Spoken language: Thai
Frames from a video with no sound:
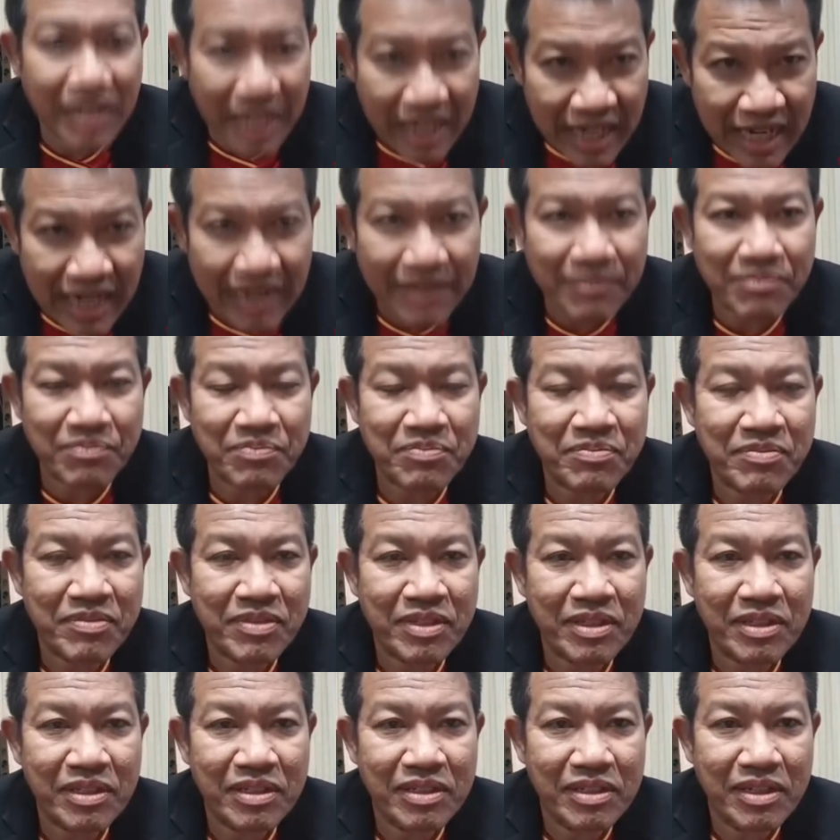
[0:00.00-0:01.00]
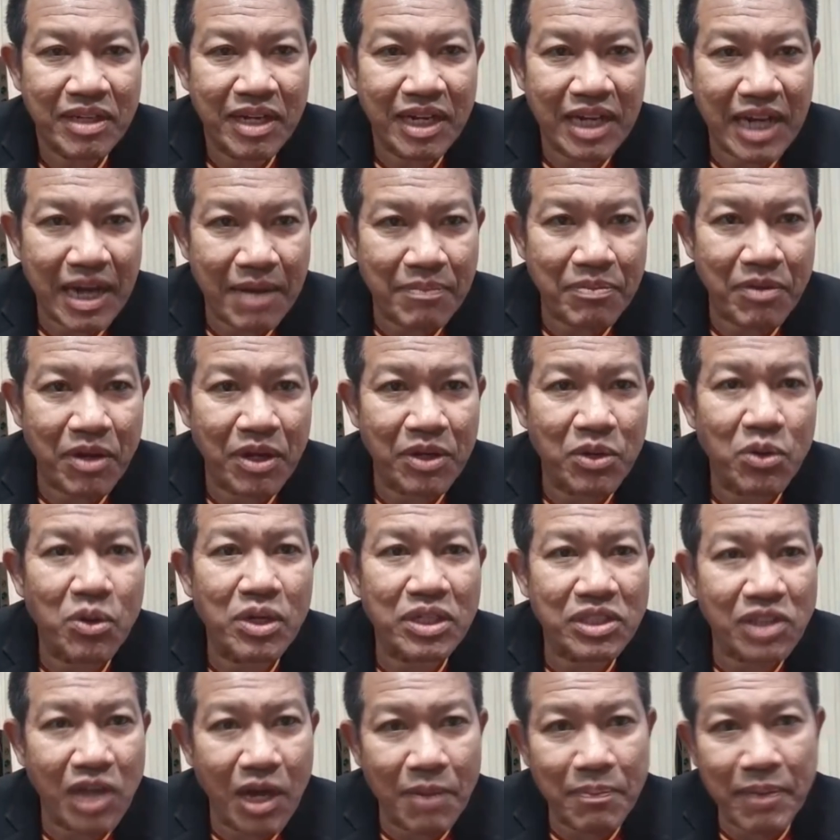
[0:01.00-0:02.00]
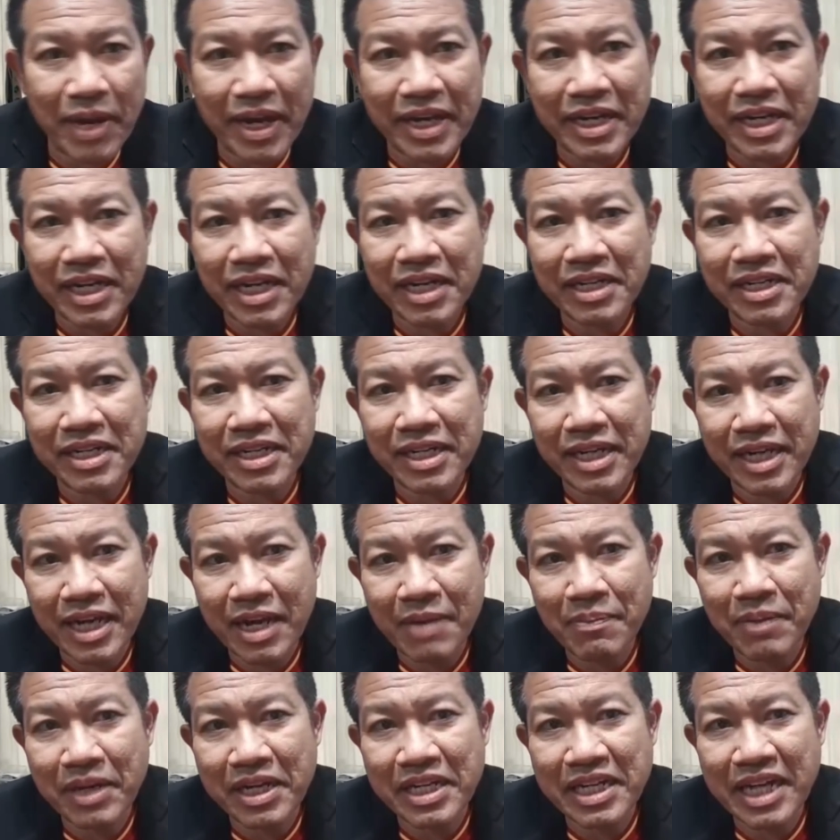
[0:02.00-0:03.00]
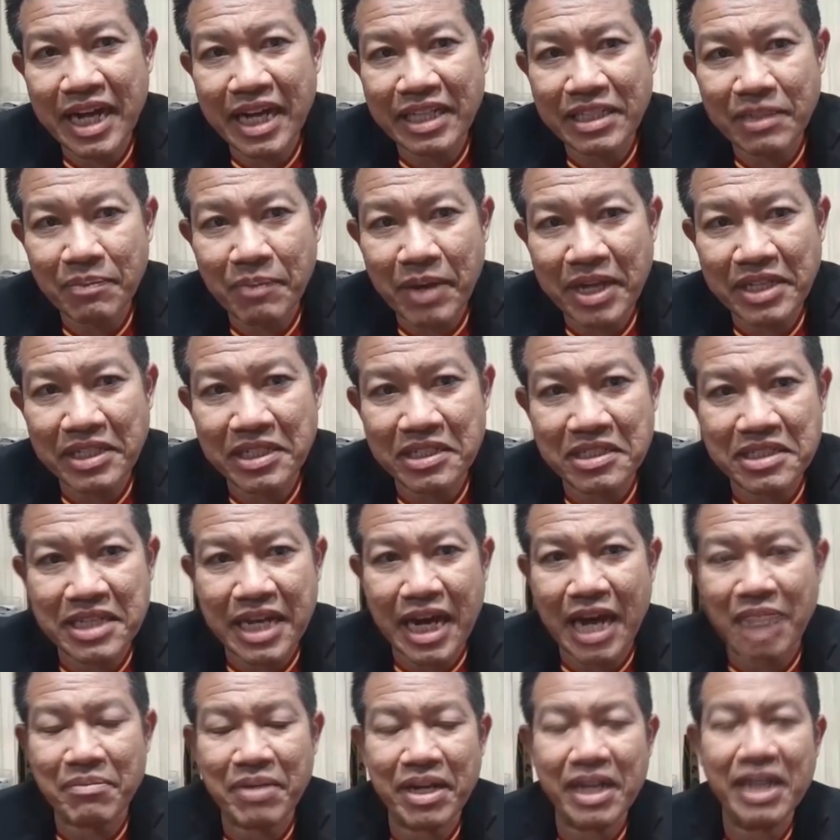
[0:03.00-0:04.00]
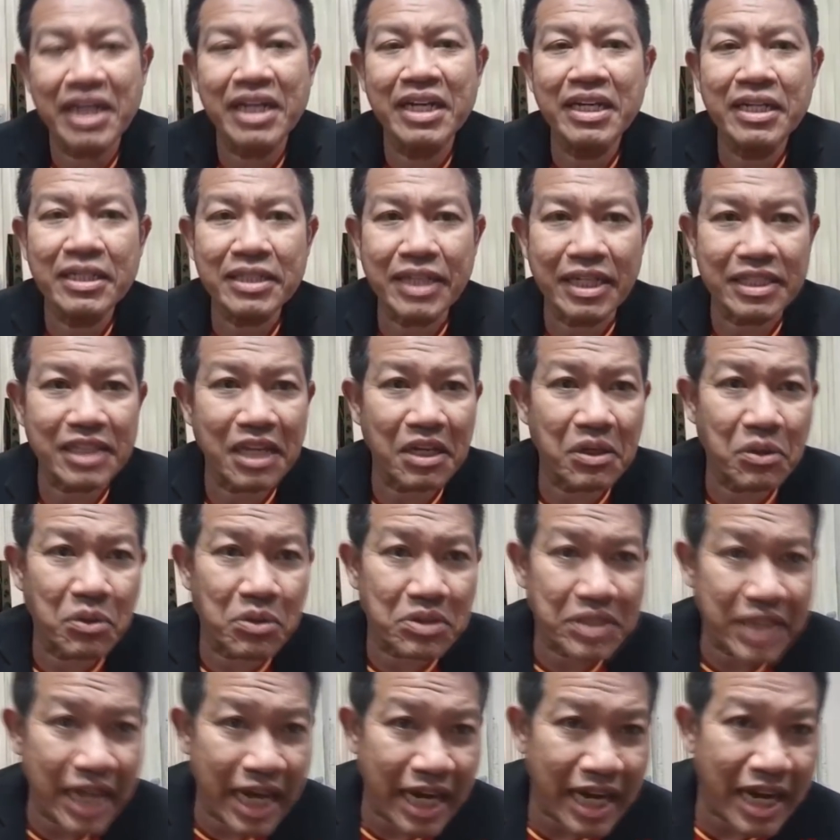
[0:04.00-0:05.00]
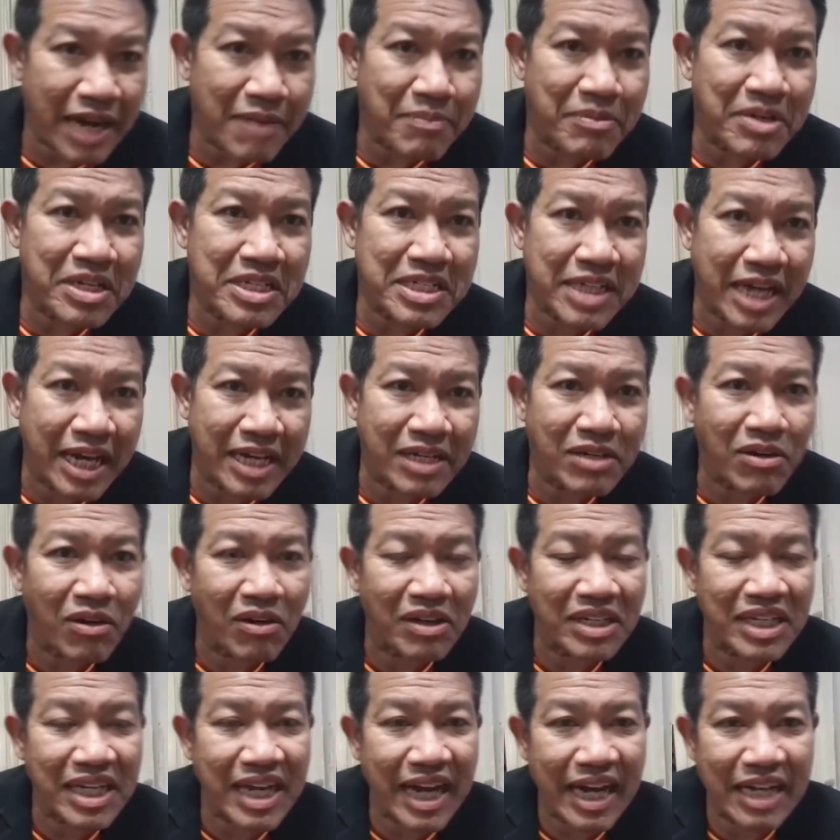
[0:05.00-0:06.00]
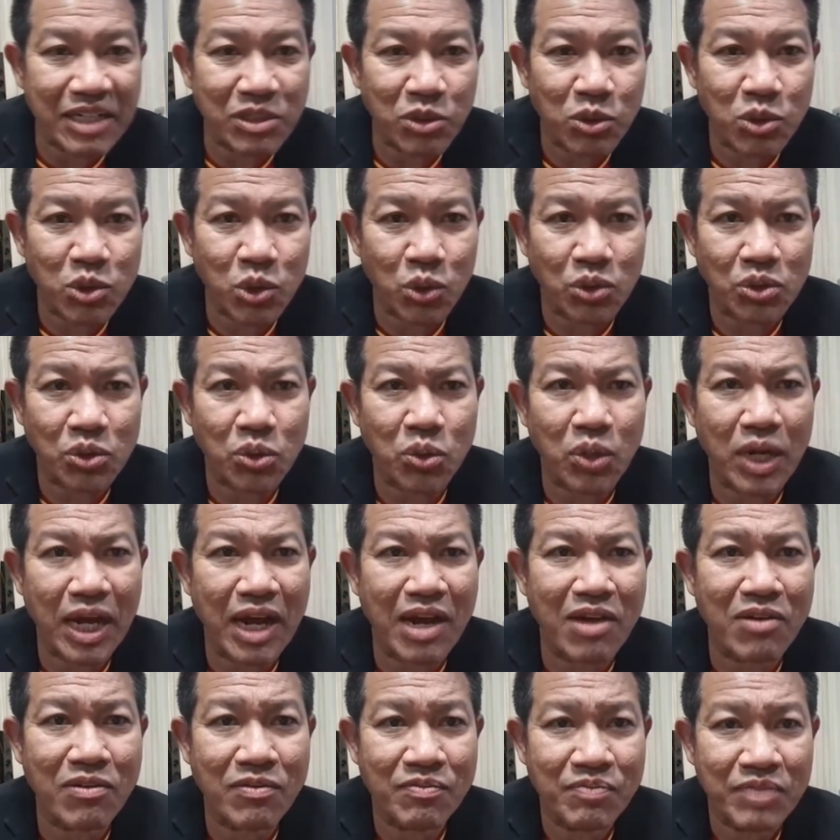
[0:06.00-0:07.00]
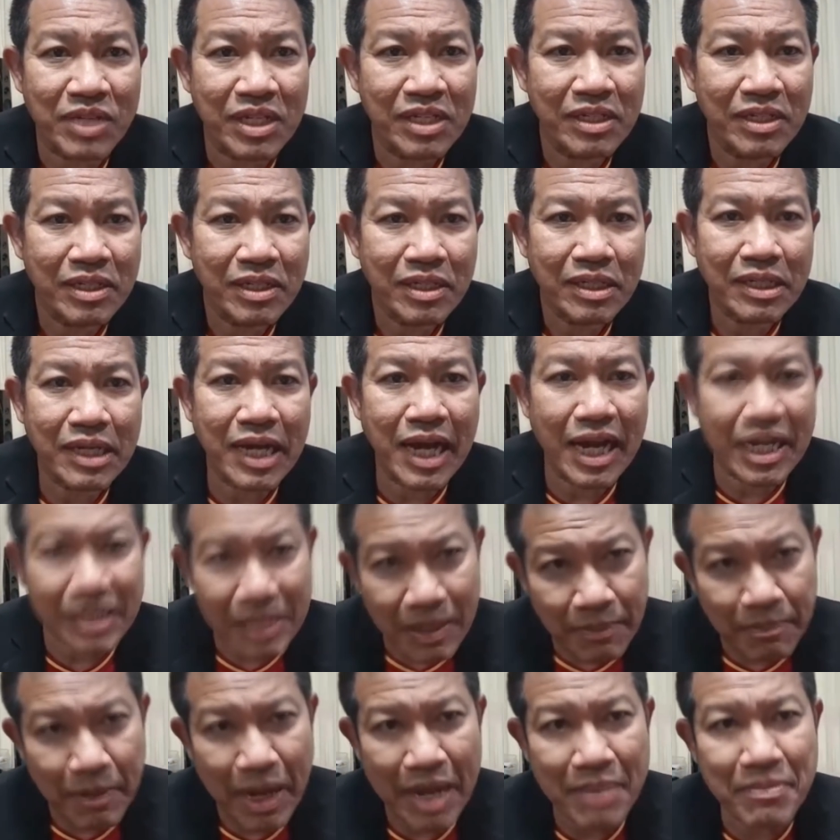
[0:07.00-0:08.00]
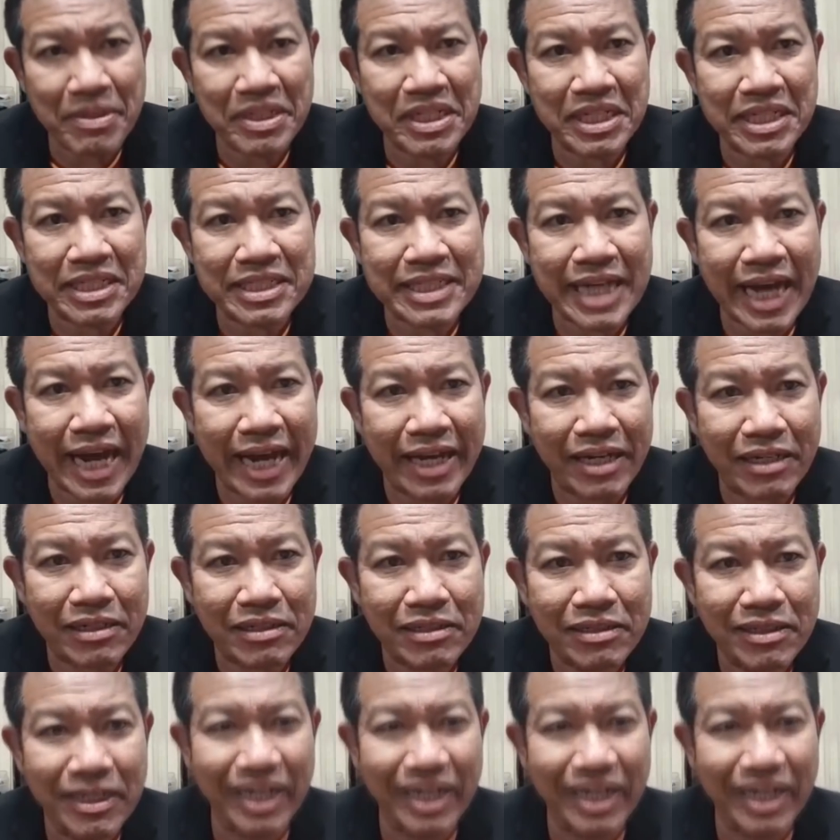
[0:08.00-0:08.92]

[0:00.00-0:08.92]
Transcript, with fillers: นะฮะ นะครับ ก็ดูกันต่อไปนะคดีเอปรินาจะไปถึงศาลไหมแต่ถ้าดูจากคำวินิจฉัยของอายการสูงสุดดูแล้ว น่าจะไปไม่ถึงศาล